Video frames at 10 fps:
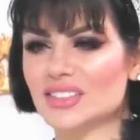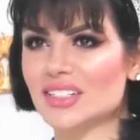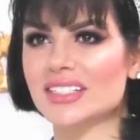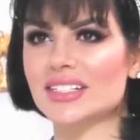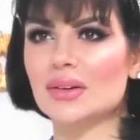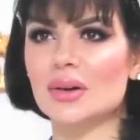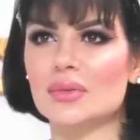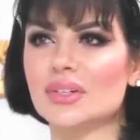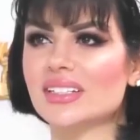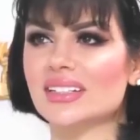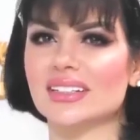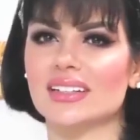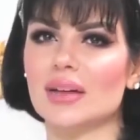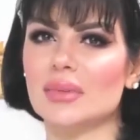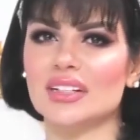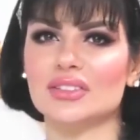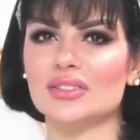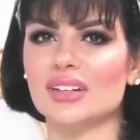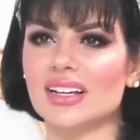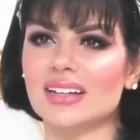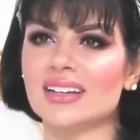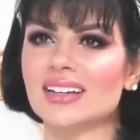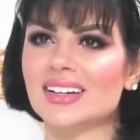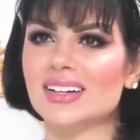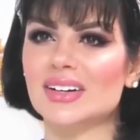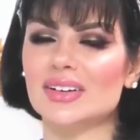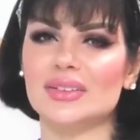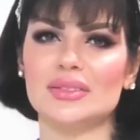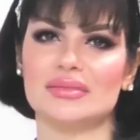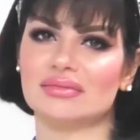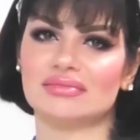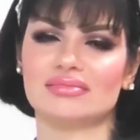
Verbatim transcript: جنسيه وهويتي اللي دائما انشرها و...